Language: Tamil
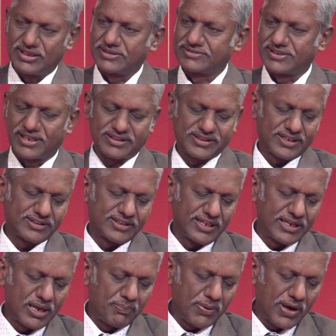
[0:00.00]

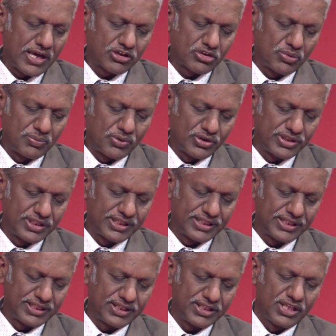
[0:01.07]
சரித்திரத்தில் நாம் பார்க்கும்போது
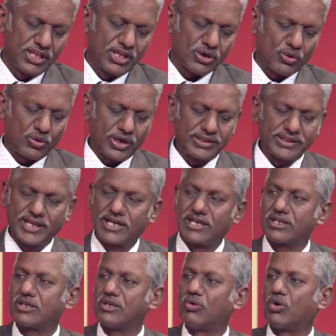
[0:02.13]

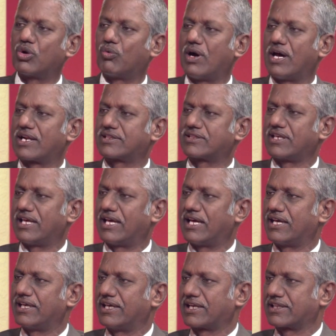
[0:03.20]
குழந்தைகளுக்கு ஒரு வாரத்தில்
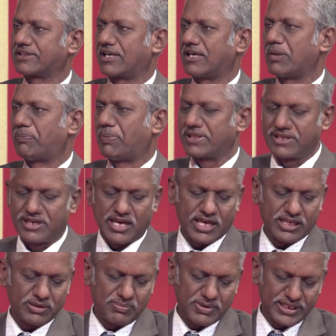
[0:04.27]
ஏறத்தாழ
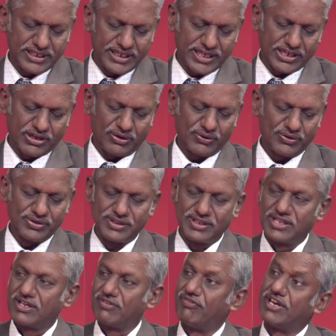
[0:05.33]
பதினாலு மணி நேரம்
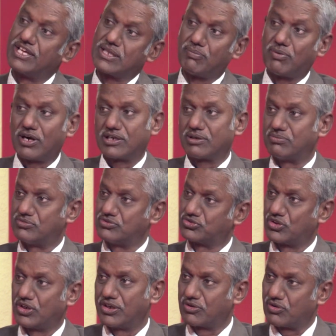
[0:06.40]
வேத பாடம் சொல்லி